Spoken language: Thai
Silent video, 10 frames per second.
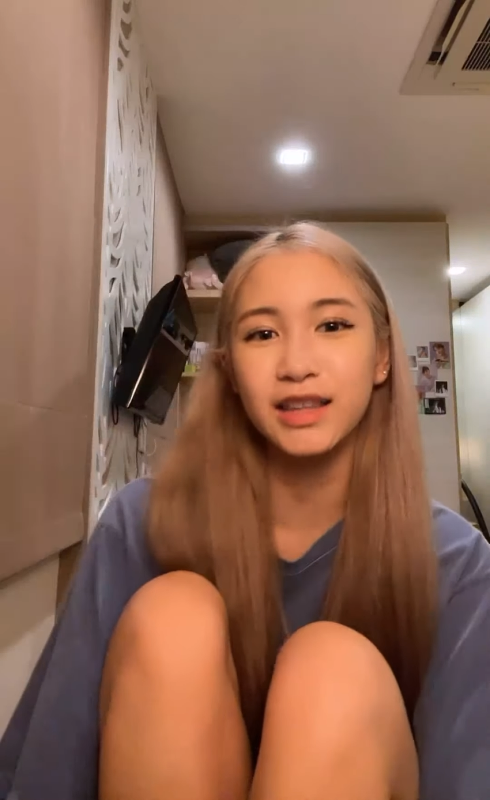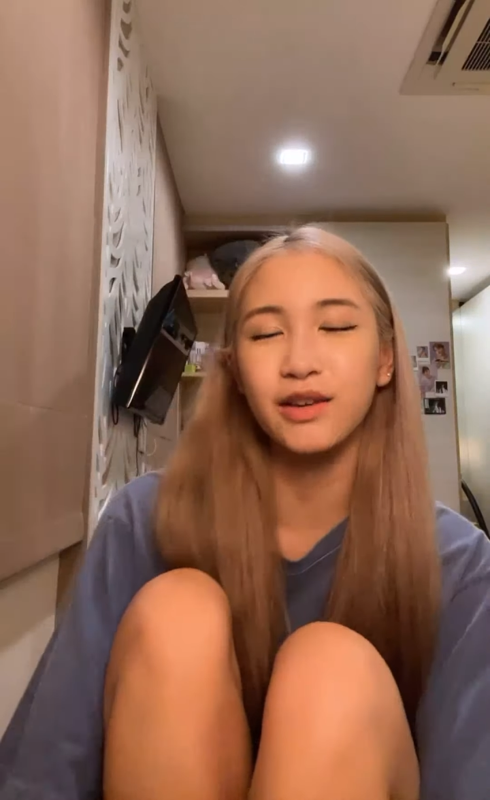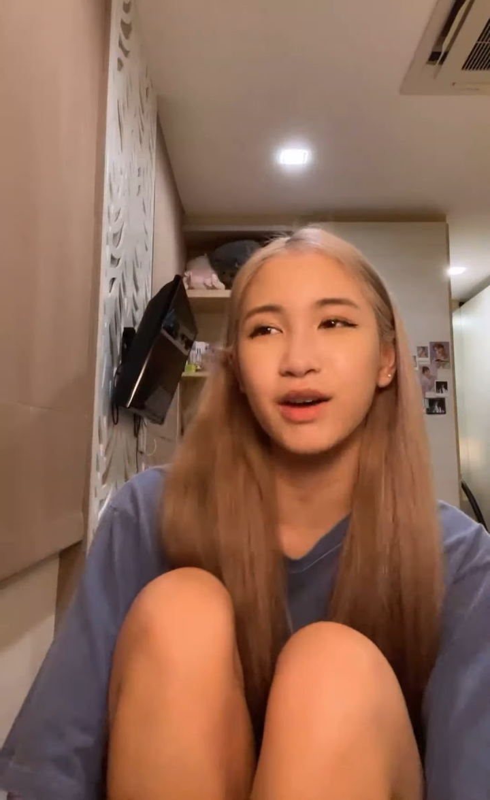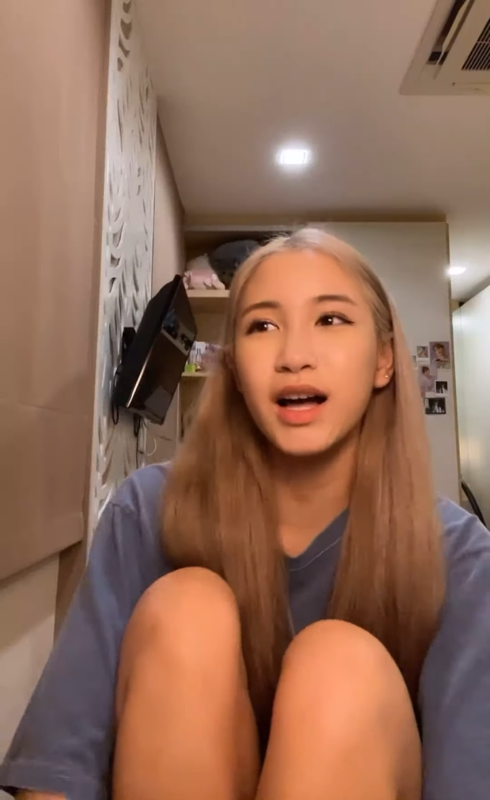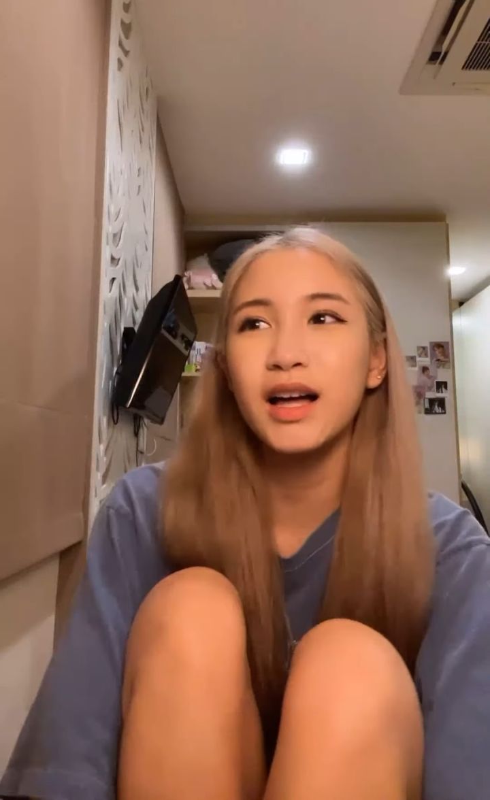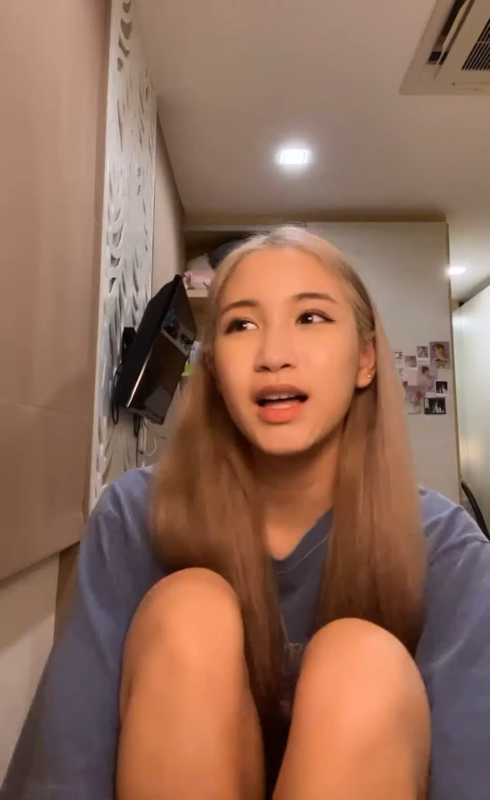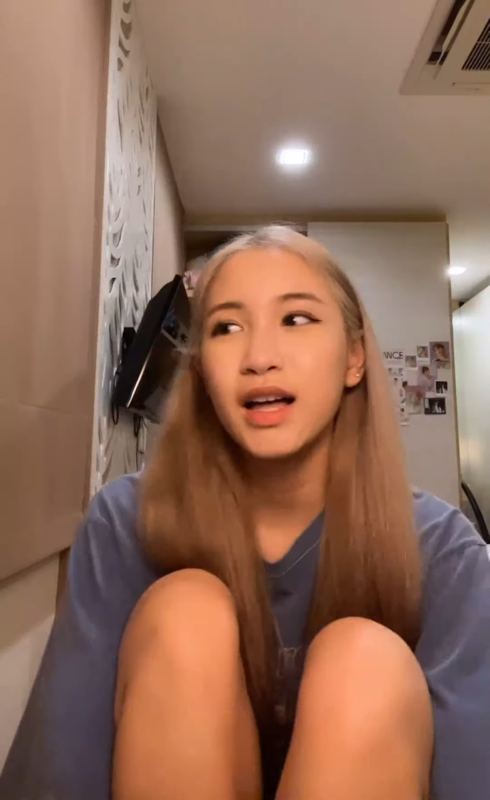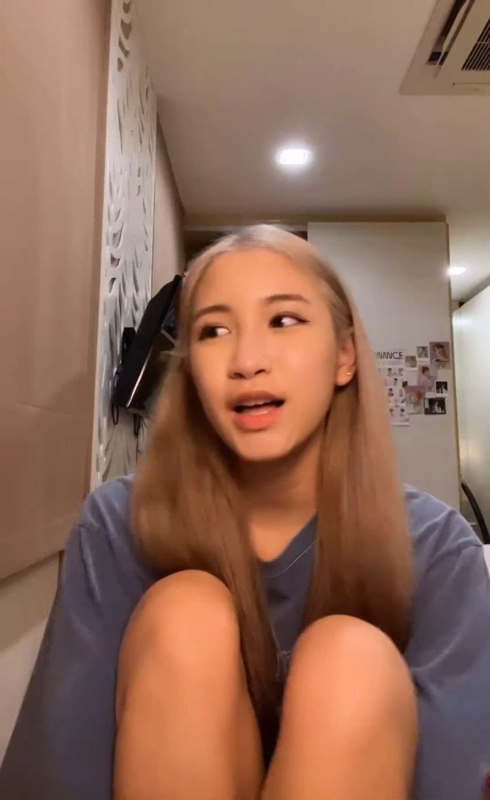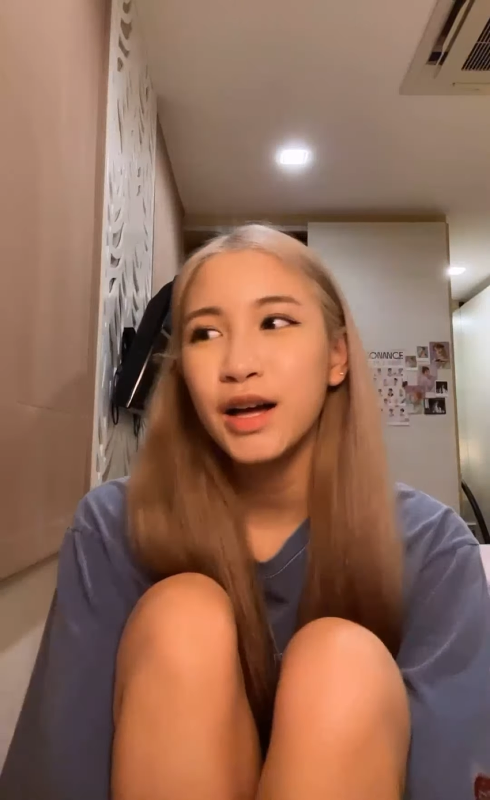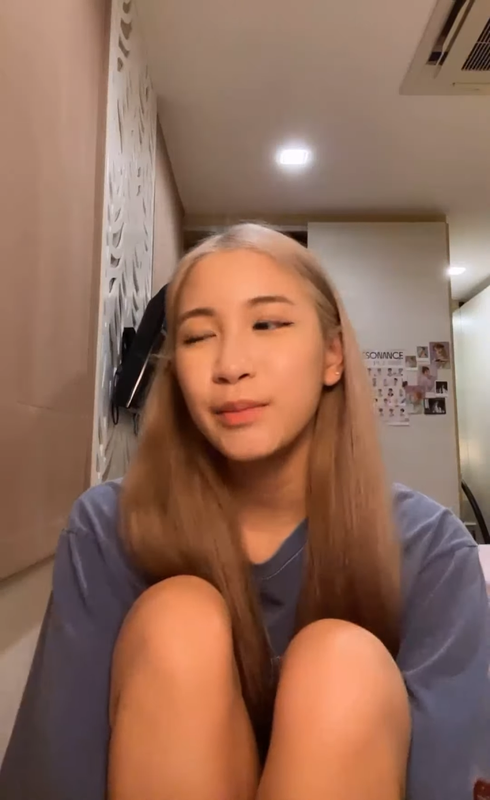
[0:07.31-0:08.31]
แต่ว่า
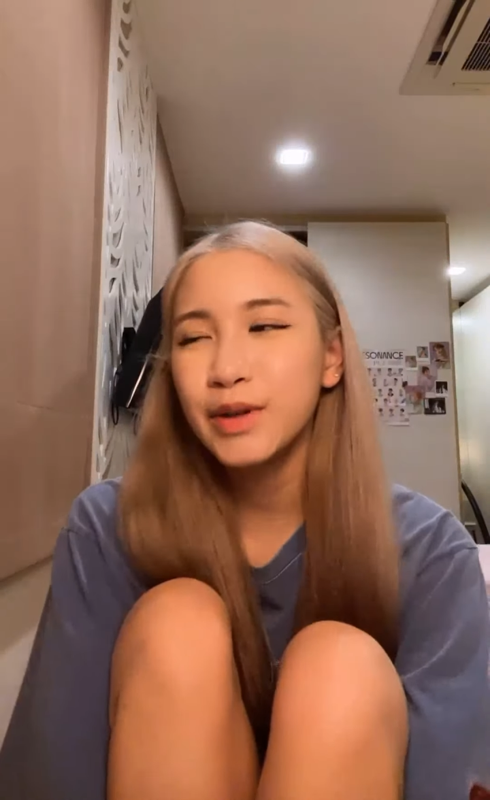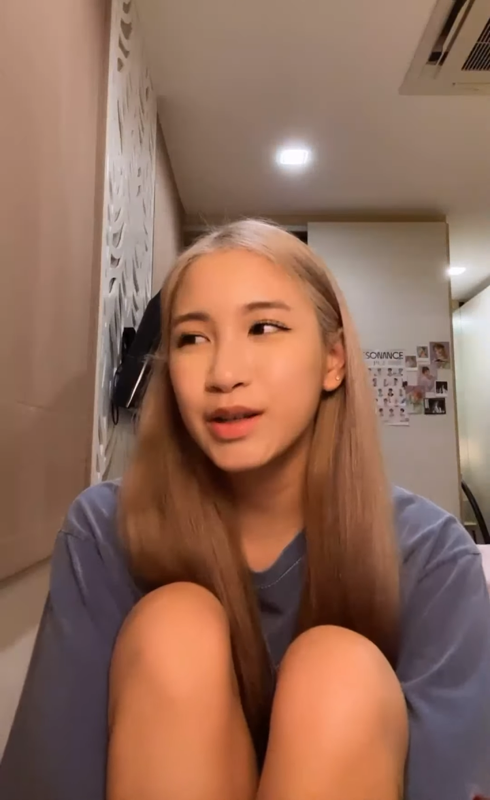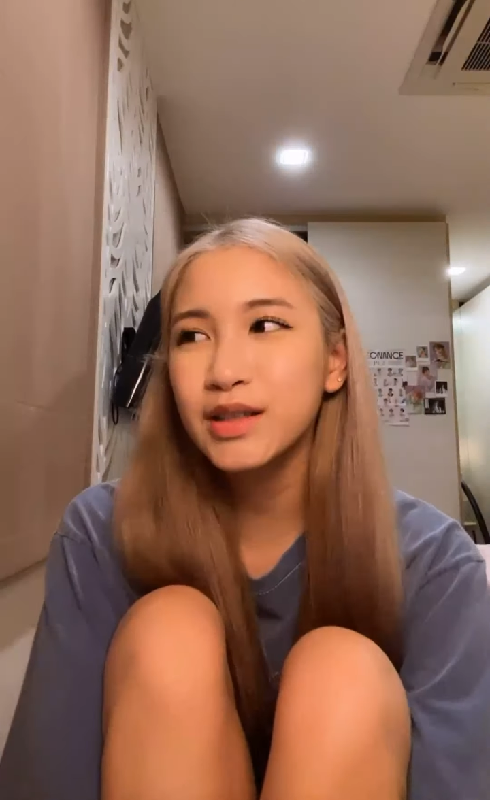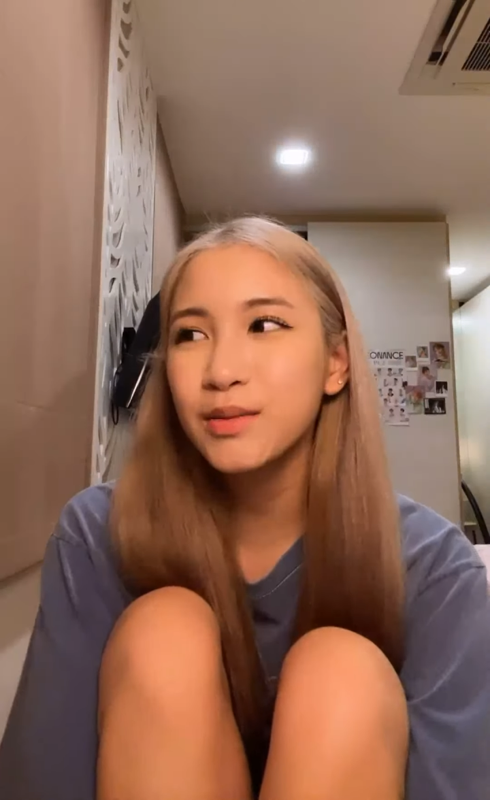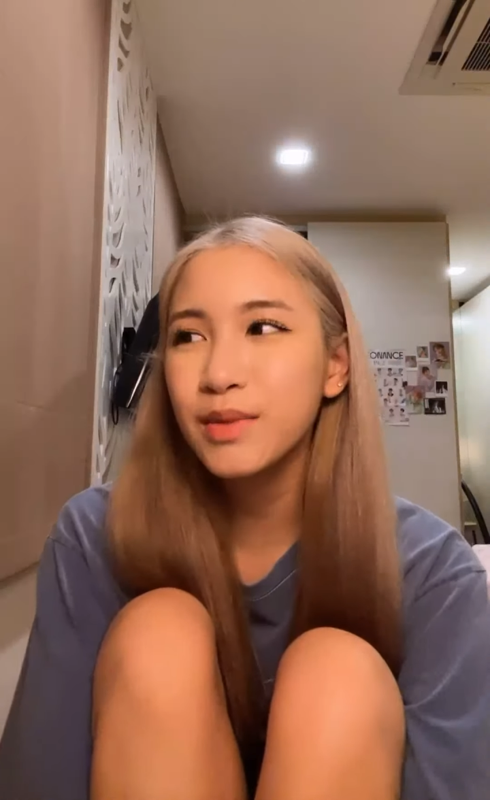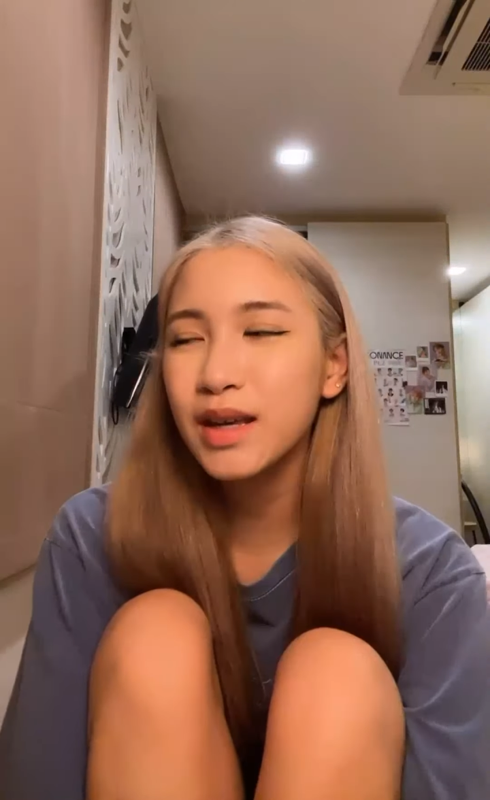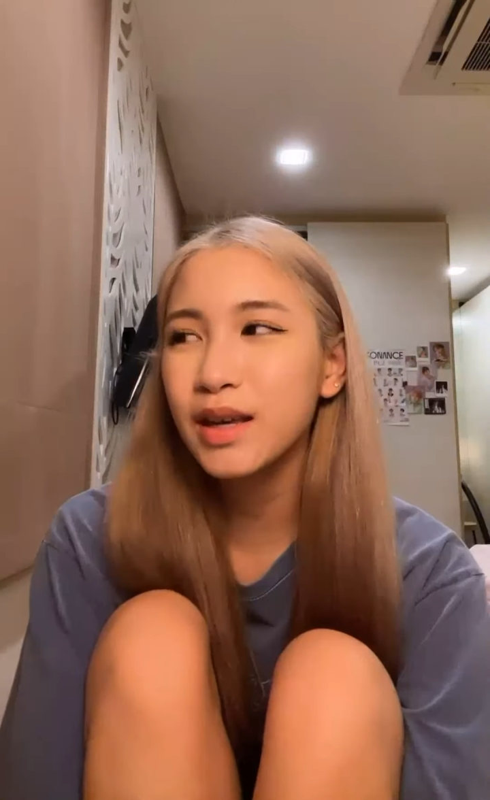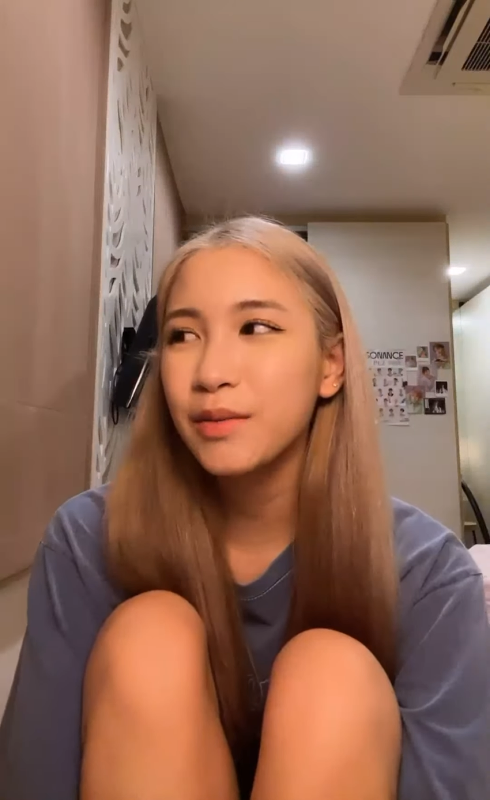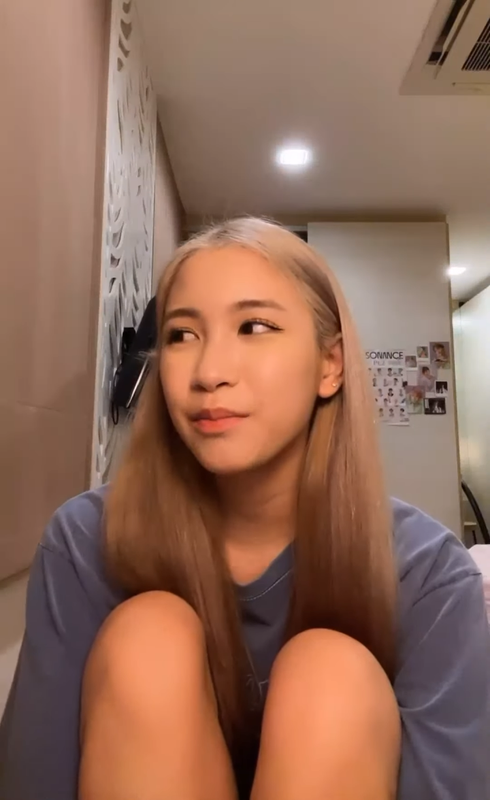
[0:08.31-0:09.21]
มันก็จะมี